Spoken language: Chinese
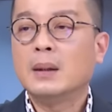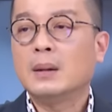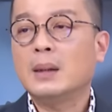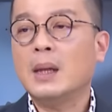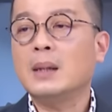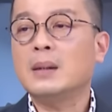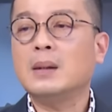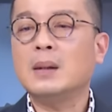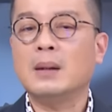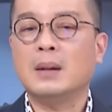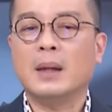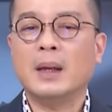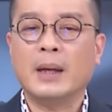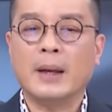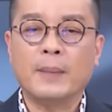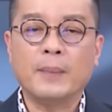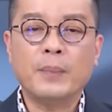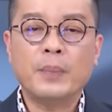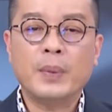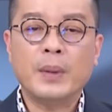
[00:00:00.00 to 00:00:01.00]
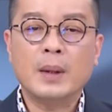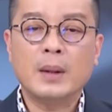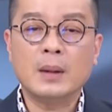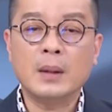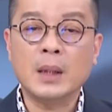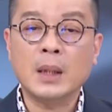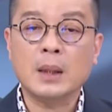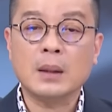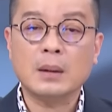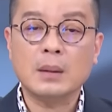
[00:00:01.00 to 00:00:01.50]
但是哎，
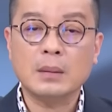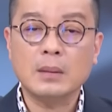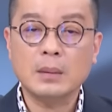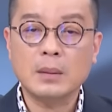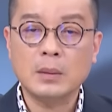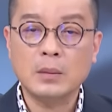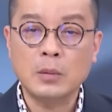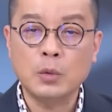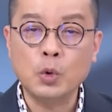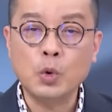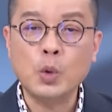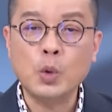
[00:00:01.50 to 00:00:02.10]
你如